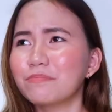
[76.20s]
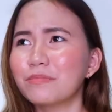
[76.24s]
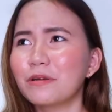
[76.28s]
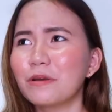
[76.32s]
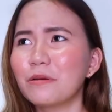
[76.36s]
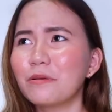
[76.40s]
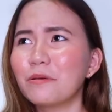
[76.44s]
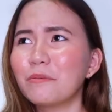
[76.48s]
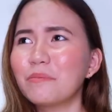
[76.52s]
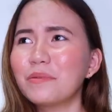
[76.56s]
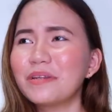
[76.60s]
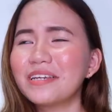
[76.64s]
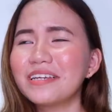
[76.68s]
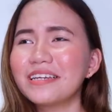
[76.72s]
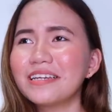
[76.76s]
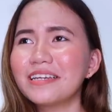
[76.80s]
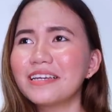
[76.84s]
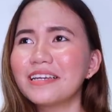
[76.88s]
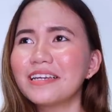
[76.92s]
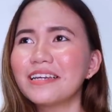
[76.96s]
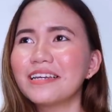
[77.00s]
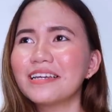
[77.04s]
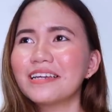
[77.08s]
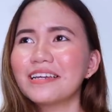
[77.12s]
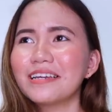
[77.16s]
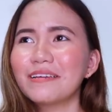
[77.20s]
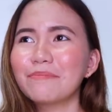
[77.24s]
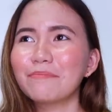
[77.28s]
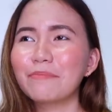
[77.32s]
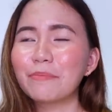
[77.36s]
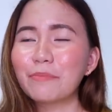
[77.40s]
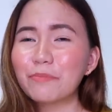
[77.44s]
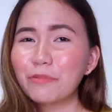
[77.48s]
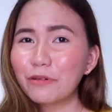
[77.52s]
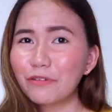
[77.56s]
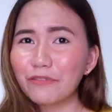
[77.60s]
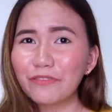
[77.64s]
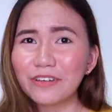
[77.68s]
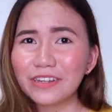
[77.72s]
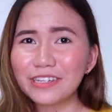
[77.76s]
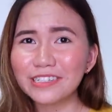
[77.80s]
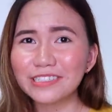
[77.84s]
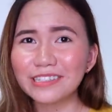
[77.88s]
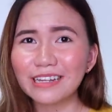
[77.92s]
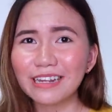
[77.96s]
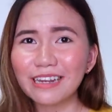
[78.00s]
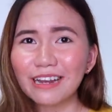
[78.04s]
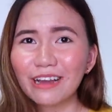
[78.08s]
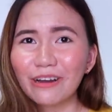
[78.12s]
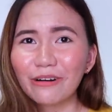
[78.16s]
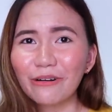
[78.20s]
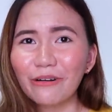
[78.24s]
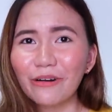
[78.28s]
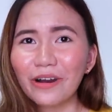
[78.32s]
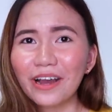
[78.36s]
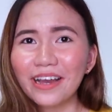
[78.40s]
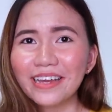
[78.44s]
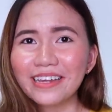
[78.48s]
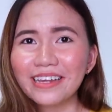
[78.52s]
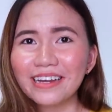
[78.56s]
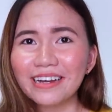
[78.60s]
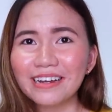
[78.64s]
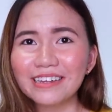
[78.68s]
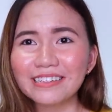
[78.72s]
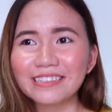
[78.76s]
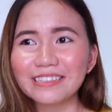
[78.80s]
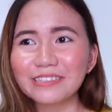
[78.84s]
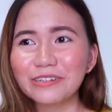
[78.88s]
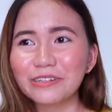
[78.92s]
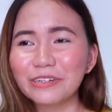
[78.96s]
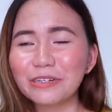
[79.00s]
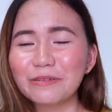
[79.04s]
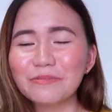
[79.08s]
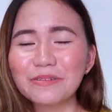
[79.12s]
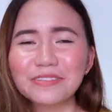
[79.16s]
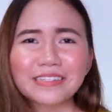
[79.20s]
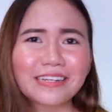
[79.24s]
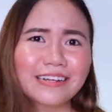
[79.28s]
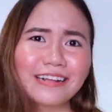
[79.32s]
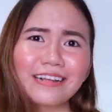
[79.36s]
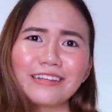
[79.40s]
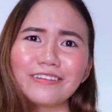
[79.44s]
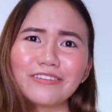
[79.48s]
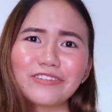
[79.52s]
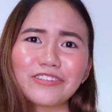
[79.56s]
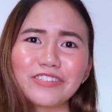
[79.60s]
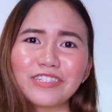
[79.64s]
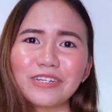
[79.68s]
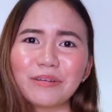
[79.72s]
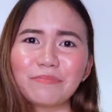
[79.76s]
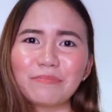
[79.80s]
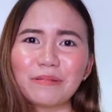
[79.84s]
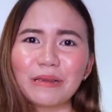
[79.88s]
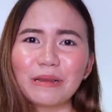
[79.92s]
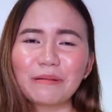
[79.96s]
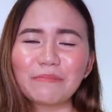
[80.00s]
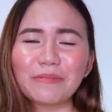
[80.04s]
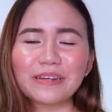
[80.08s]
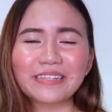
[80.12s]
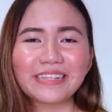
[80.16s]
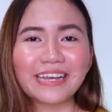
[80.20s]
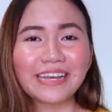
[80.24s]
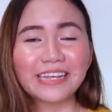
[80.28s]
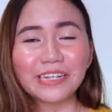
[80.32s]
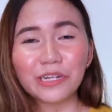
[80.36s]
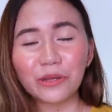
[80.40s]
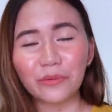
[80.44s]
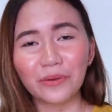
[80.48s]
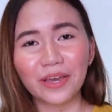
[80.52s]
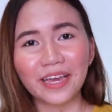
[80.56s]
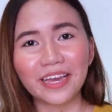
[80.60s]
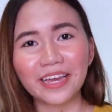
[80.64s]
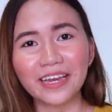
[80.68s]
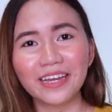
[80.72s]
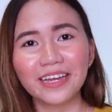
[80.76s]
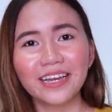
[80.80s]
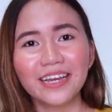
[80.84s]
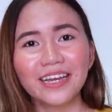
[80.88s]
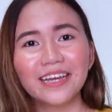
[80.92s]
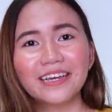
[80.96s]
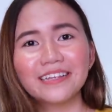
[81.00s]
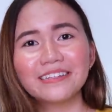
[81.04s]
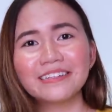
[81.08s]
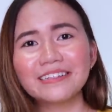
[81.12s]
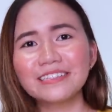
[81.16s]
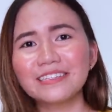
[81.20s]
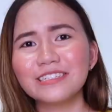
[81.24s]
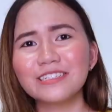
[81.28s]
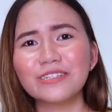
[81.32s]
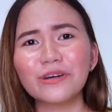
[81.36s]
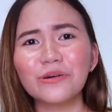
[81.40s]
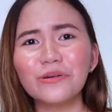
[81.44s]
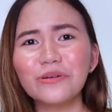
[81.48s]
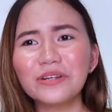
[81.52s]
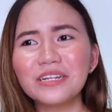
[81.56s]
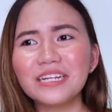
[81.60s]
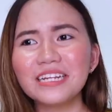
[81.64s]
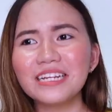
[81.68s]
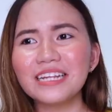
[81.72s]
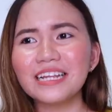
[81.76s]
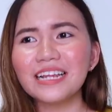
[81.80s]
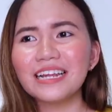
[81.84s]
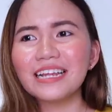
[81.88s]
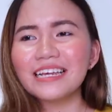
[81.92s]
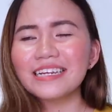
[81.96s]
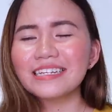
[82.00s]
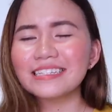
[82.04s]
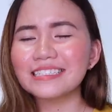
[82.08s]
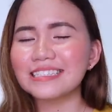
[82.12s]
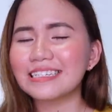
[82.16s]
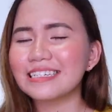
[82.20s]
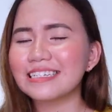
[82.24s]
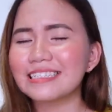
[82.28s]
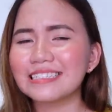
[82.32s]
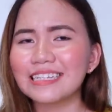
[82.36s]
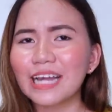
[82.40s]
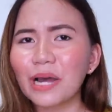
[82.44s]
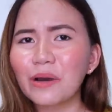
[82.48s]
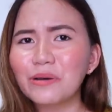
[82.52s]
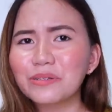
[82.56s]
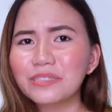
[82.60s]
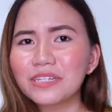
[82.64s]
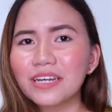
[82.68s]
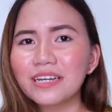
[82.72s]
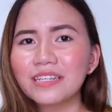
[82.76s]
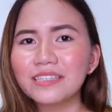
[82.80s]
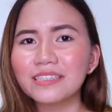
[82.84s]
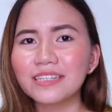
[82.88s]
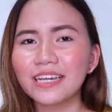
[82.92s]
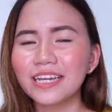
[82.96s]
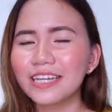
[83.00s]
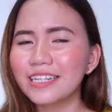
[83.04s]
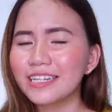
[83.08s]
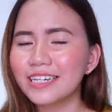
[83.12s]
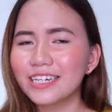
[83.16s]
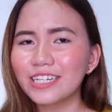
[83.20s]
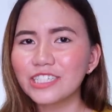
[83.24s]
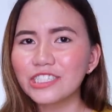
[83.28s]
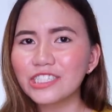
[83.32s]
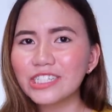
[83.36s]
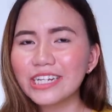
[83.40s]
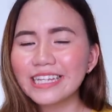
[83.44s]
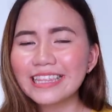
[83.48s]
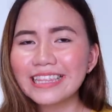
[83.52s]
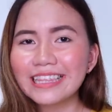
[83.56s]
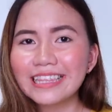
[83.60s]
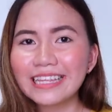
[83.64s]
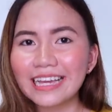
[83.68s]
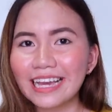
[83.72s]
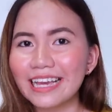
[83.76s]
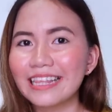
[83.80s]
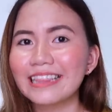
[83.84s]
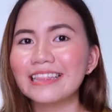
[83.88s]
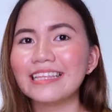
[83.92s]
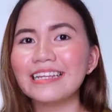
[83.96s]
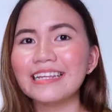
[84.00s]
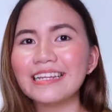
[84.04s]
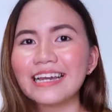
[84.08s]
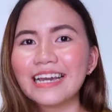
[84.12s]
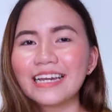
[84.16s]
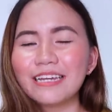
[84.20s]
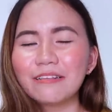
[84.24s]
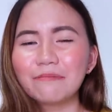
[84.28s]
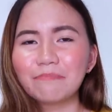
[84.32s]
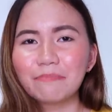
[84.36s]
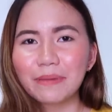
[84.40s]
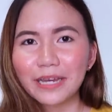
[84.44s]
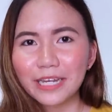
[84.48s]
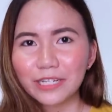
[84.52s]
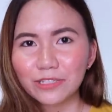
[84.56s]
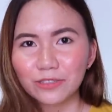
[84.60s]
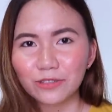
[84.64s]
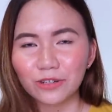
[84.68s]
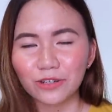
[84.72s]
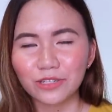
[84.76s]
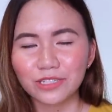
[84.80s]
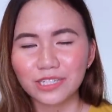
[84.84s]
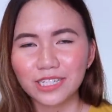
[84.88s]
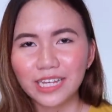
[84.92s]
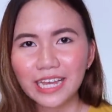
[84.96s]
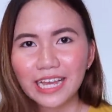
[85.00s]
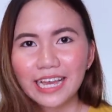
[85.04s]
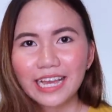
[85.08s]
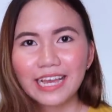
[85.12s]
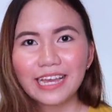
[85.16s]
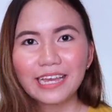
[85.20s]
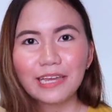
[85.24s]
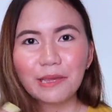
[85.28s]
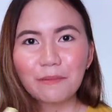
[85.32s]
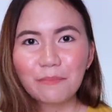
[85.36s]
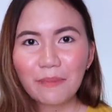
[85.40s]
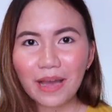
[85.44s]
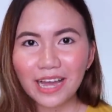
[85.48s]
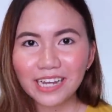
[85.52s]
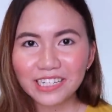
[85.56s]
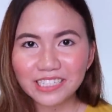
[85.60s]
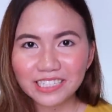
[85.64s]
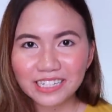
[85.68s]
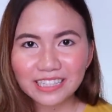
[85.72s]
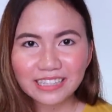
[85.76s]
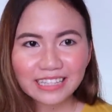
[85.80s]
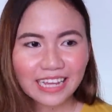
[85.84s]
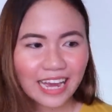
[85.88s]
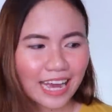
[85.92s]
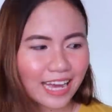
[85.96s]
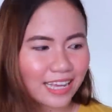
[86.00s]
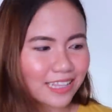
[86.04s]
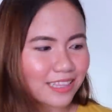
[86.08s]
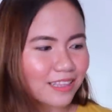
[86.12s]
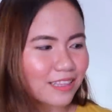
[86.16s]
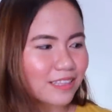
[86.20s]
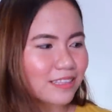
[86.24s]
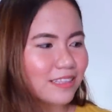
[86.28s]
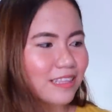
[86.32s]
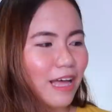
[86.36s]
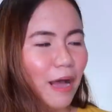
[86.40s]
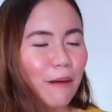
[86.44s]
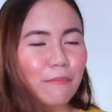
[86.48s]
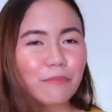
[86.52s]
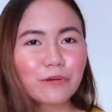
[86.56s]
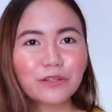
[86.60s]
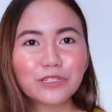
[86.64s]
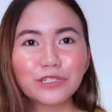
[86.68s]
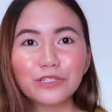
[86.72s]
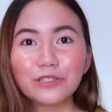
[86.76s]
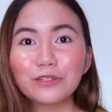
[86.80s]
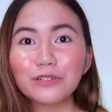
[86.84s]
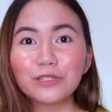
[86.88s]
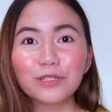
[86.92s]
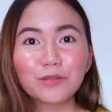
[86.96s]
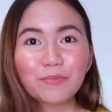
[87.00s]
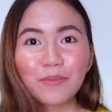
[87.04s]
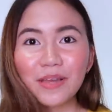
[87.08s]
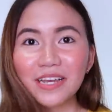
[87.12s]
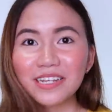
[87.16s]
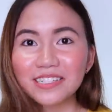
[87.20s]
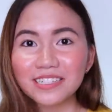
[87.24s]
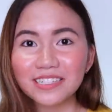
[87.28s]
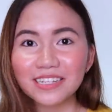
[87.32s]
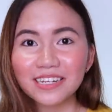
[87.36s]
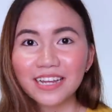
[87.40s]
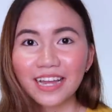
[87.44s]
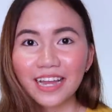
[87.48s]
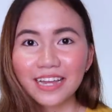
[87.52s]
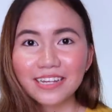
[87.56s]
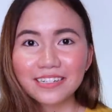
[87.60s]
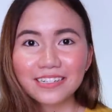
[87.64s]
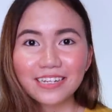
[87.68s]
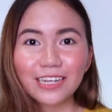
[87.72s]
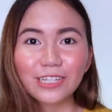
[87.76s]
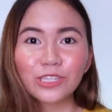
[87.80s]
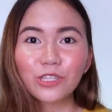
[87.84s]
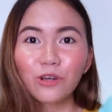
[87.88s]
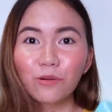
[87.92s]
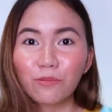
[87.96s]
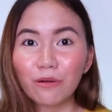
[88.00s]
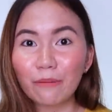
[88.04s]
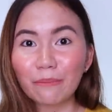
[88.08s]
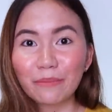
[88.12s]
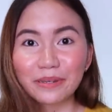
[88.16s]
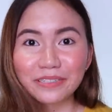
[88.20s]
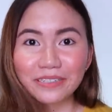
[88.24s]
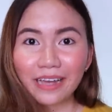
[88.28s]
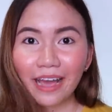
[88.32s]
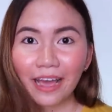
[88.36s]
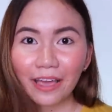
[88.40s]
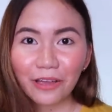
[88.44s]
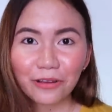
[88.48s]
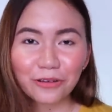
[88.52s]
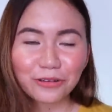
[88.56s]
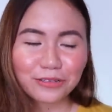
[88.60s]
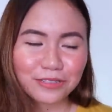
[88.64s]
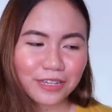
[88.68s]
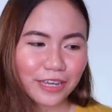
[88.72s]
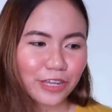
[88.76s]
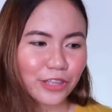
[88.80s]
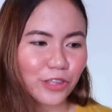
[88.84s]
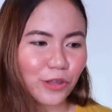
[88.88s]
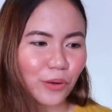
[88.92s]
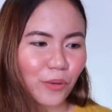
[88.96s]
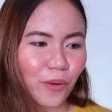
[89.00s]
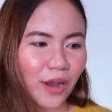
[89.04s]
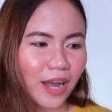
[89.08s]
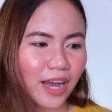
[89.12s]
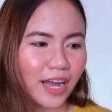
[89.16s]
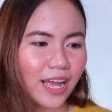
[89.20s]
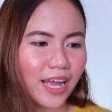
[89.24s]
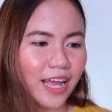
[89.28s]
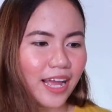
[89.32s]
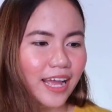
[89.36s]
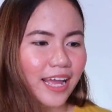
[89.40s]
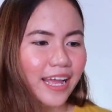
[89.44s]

Probably provincial ako, kaya siguro matagal yung shipping. But anyway, this is only like 6,999 pesos. Imagine that. Tapos yung specs niya guys, eto babasahin ko sa inyo ah.